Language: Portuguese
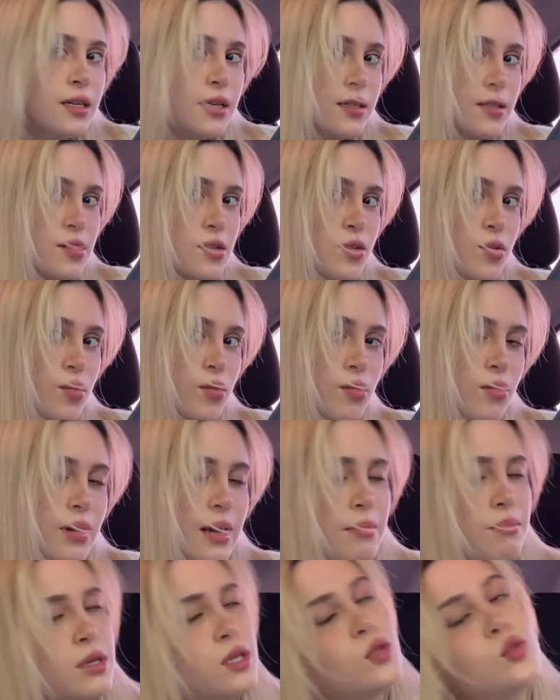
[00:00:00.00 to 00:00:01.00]
Estou com o
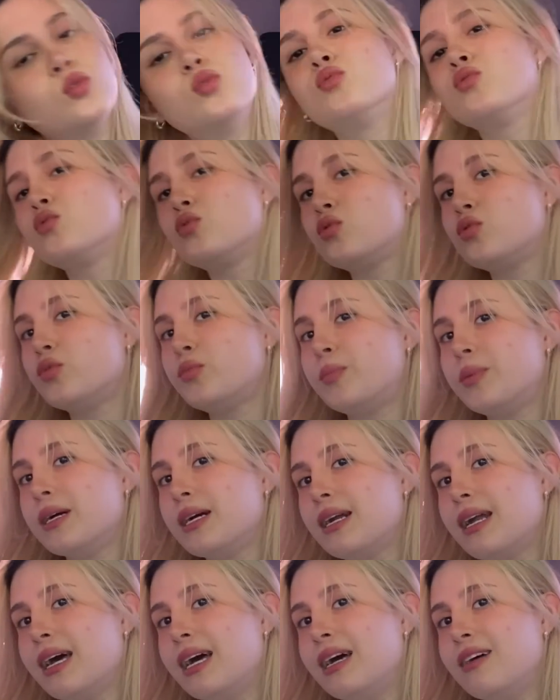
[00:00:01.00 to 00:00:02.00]
cabelo super
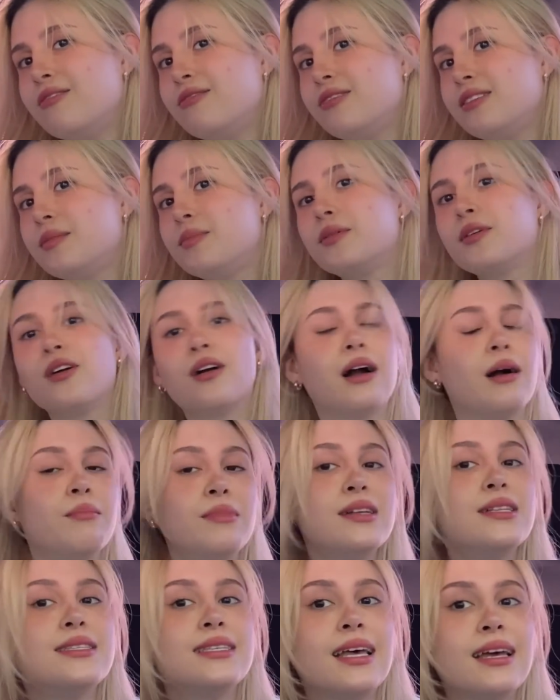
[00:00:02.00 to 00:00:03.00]
leve, porque eu
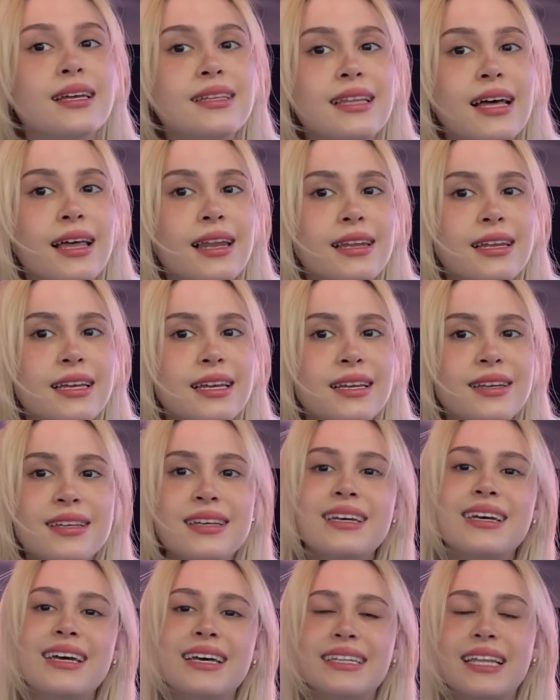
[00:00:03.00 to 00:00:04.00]
acabei de sair da Lê,
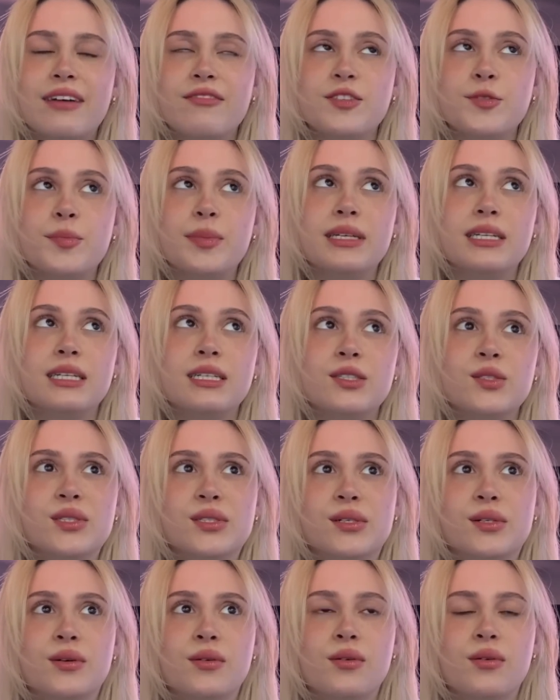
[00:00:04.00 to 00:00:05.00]
tava
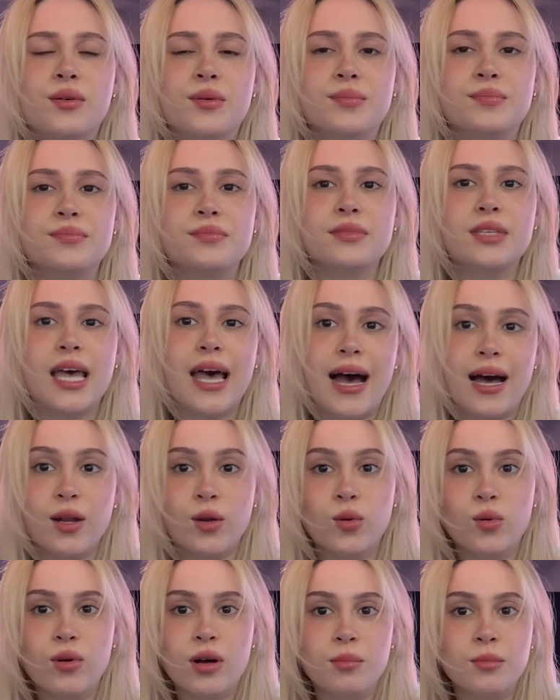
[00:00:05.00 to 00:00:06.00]
esperando a
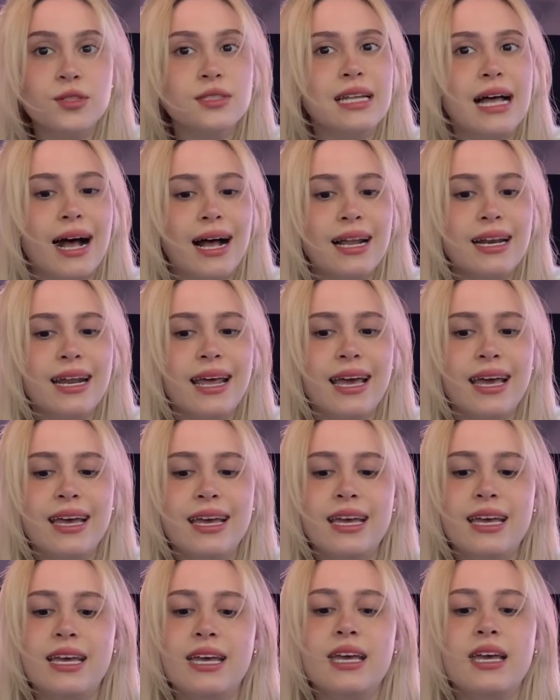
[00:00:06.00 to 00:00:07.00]
lua mudar, né?
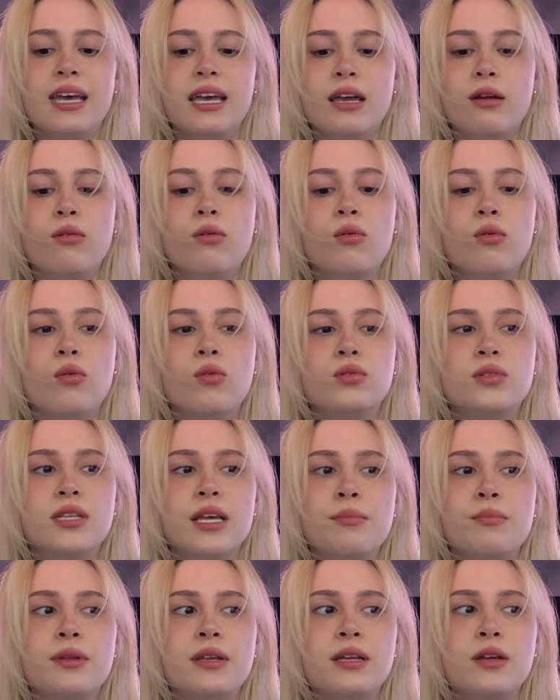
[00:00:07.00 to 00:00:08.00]
Eu
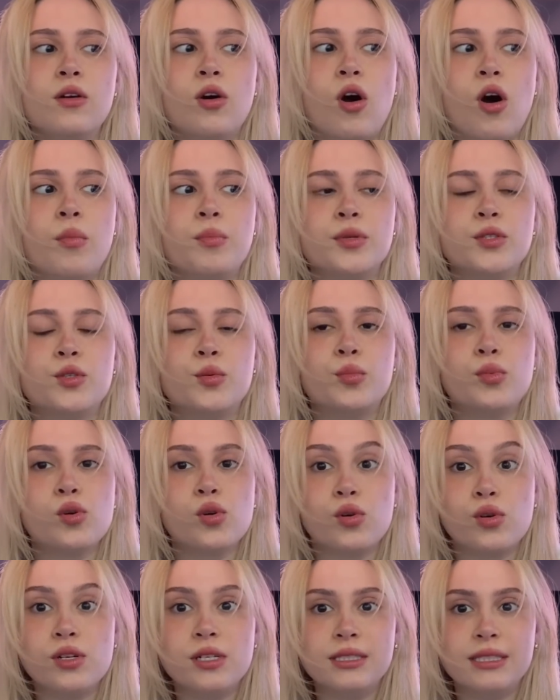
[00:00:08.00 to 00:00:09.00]
sempre opto por
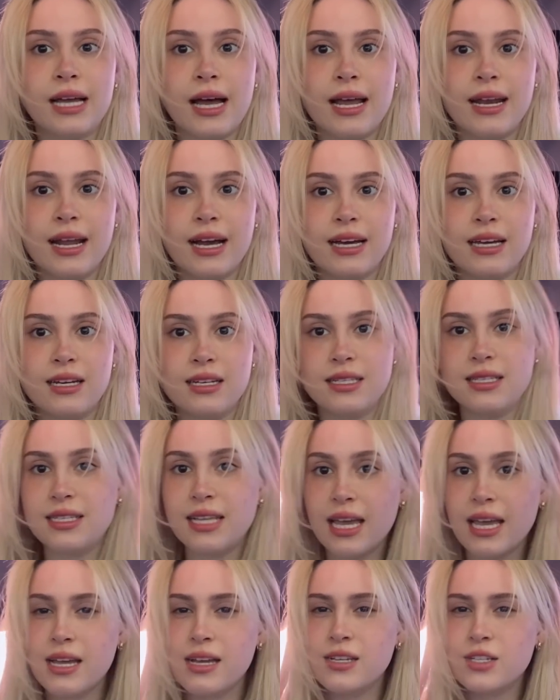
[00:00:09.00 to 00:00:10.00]
cortar na
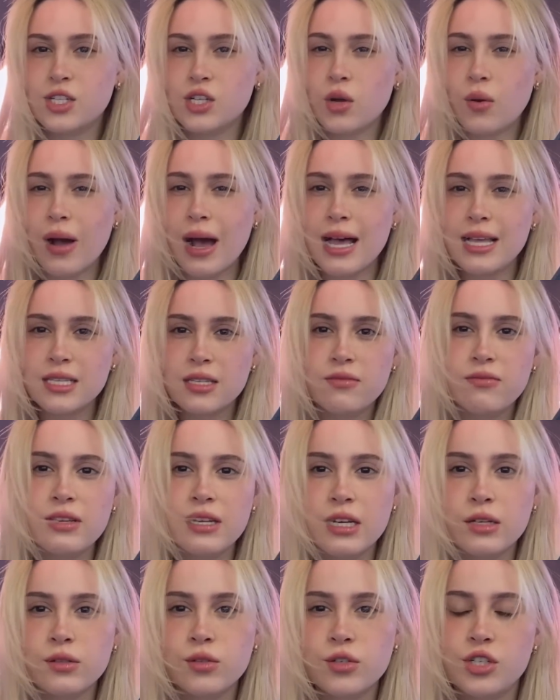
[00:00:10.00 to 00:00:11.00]
crescente, quase
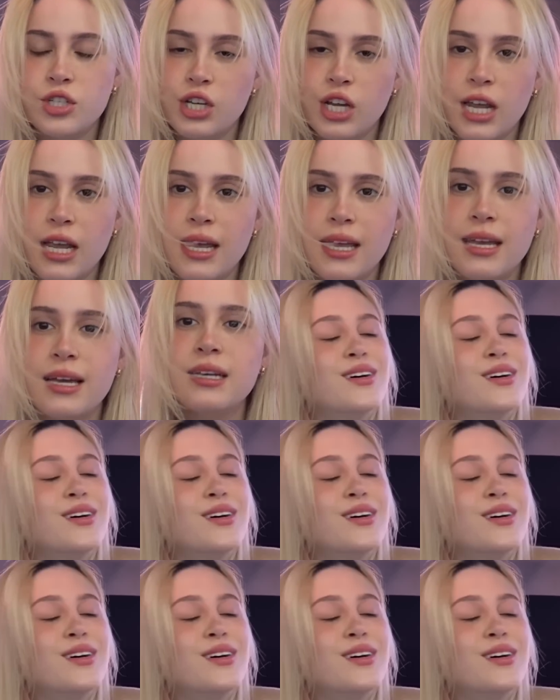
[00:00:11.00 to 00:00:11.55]
virando cheia.